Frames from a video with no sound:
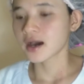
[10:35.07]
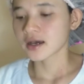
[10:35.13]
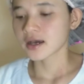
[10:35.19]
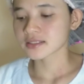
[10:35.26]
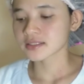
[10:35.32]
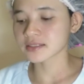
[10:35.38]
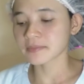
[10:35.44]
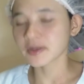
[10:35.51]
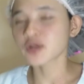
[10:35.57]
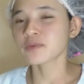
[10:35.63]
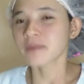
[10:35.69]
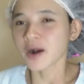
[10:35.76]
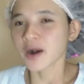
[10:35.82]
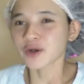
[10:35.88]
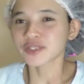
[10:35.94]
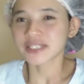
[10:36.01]
sebelum
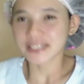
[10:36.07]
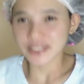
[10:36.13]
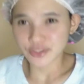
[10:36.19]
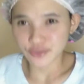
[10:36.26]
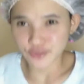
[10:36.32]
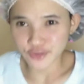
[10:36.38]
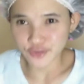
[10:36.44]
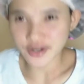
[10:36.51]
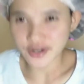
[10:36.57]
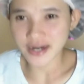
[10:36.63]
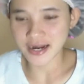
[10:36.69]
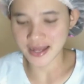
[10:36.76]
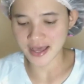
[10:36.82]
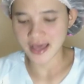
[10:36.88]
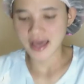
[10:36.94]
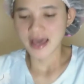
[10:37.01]
bangun tidur
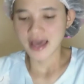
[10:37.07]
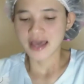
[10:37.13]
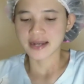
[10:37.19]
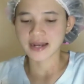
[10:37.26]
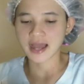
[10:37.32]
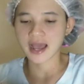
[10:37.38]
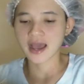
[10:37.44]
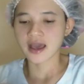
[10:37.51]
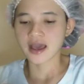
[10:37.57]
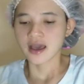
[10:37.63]
nah